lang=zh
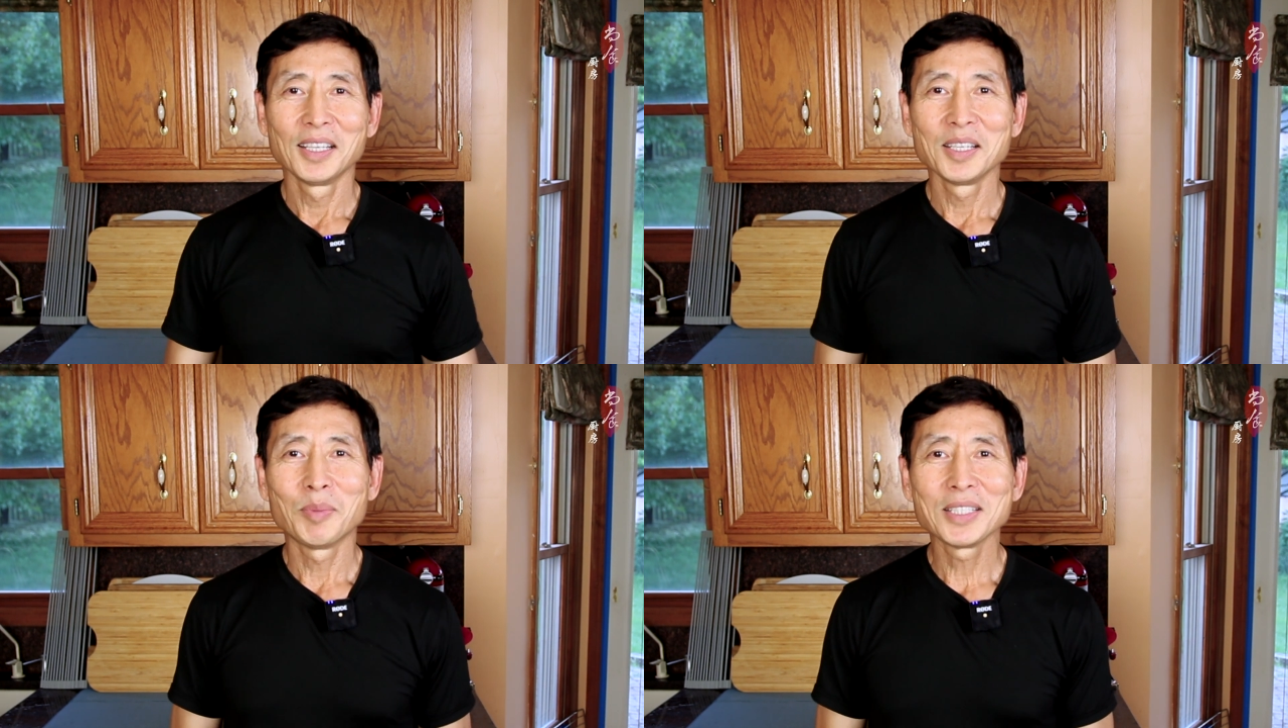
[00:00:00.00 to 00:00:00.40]

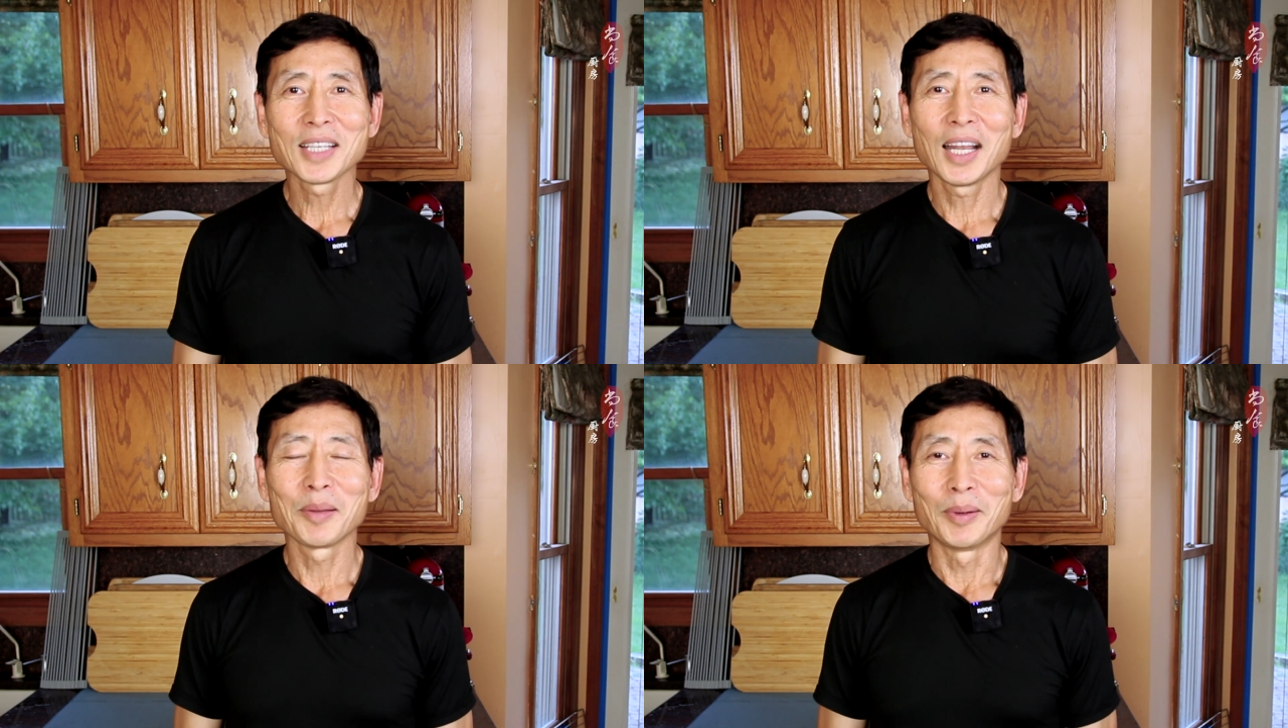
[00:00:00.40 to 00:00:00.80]
一般
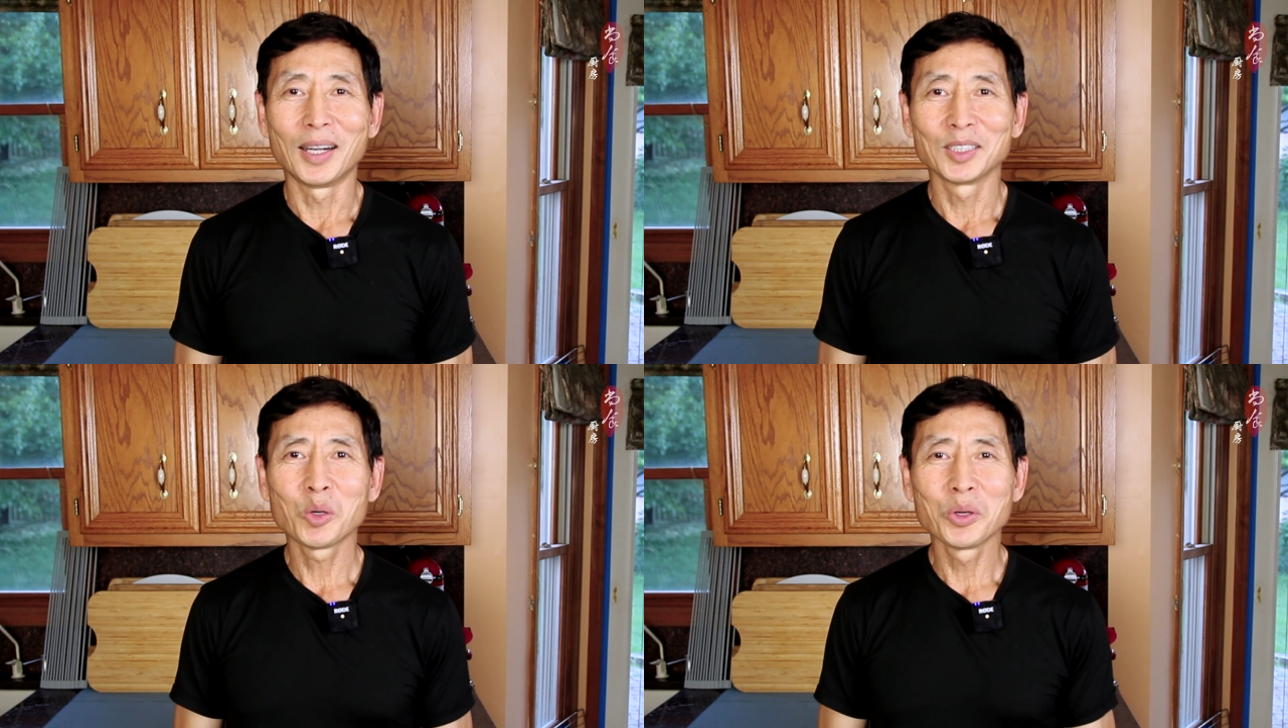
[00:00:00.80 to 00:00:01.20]
家里
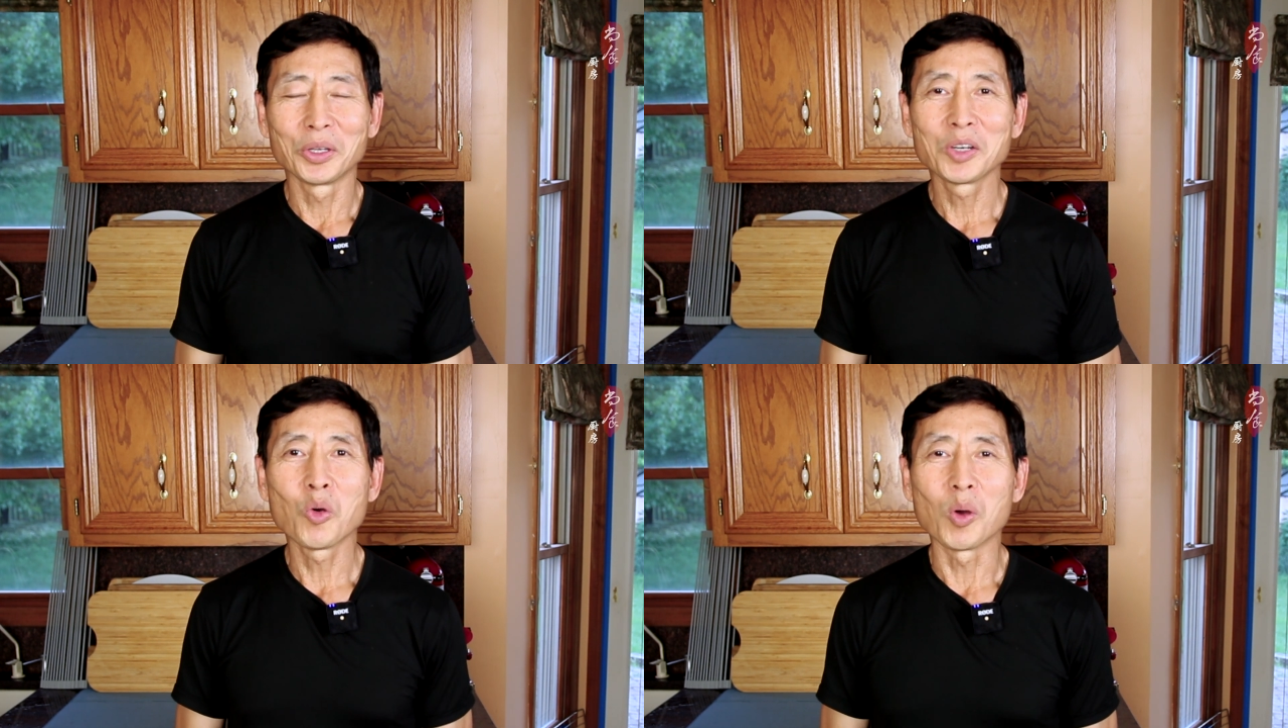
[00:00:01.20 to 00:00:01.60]
边都会
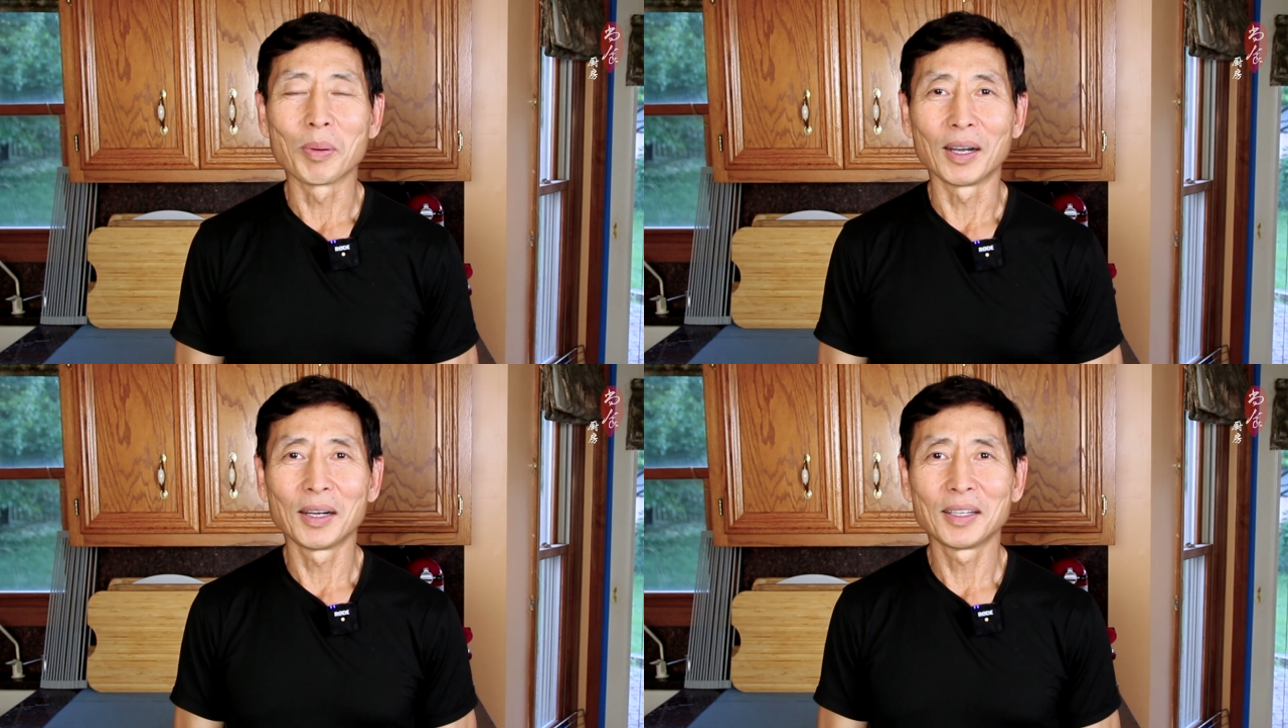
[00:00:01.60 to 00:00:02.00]
有一个火盆，